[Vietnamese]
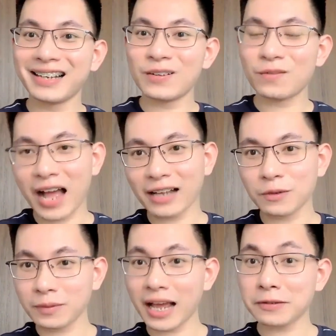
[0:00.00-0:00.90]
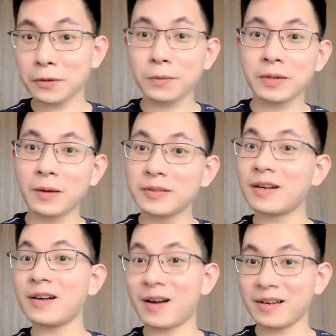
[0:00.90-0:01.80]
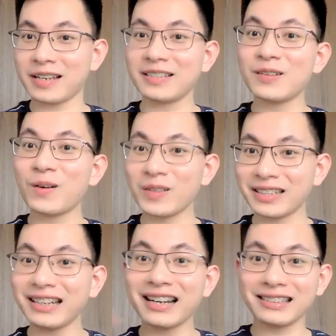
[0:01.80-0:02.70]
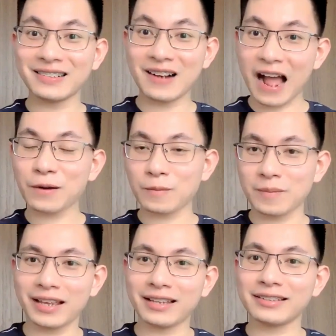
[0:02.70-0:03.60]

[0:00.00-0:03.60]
Và chúng ta sẽ cùng nhau chờ đợi cái sự hồi sinh lần thứ hai của Mị